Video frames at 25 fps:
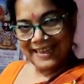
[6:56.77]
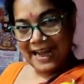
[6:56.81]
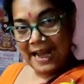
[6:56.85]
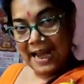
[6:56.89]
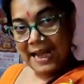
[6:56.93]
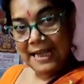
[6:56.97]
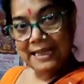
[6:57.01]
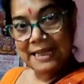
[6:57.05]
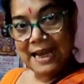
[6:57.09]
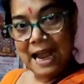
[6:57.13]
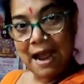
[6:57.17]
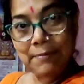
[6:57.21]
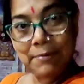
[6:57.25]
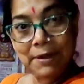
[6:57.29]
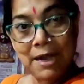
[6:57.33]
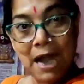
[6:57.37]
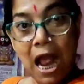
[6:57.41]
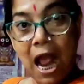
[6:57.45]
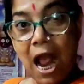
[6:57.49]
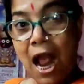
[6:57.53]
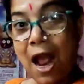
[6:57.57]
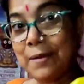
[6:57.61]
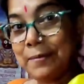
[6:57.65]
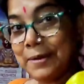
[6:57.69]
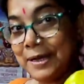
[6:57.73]
এইটা আবার
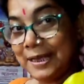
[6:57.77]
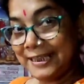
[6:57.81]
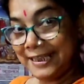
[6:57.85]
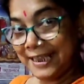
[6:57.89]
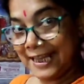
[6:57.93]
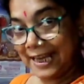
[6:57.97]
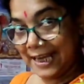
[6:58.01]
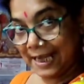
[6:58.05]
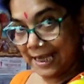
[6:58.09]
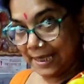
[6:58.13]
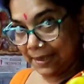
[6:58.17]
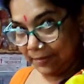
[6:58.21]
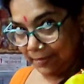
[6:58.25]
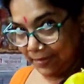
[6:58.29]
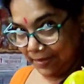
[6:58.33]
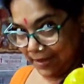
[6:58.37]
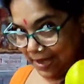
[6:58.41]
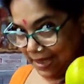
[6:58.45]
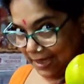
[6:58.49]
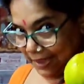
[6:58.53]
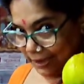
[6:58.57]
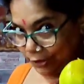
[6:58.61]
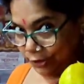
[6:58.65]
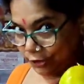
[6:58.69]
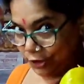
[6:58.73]
আমাদের
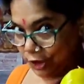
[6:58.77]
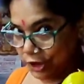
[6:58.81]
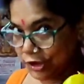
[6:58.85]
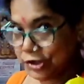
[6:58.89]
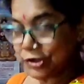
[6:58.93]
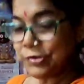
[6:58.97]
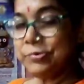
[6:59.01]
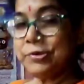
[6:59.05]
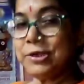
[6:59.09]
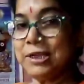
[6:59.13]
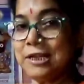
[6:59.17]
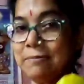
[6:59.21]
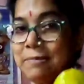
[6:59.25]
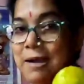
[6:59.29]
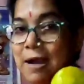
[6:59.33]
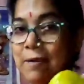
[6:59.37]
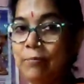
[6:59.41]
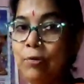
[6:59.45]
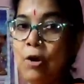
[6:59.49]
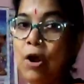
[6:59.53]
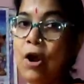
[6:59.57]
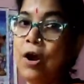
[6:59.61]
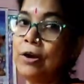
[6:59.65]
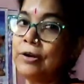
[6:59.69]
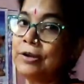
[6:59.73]
দশভুজে মা
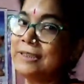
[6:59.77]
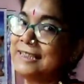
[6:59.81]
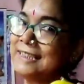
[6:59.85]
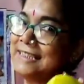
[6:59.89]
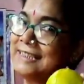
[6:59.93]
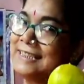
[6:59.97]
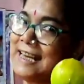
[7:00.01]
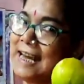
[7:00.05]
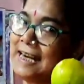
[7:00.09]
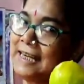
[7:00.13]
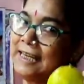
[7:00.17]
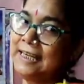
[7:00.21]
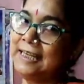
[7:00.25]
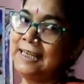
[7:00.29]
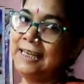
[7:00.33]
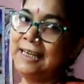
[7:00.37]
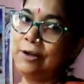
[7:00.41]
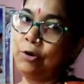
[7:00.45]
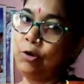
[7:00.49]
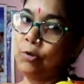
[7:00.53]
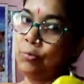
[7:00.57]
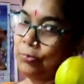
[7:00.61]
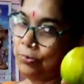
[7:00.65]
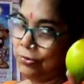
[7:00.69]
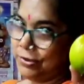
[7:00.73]
ব্লগস চ্যানেলের
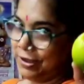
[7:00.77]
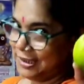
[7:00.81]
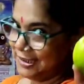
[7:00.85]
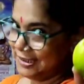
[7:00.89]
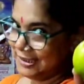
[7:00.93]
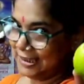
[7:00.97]
ওপরে যে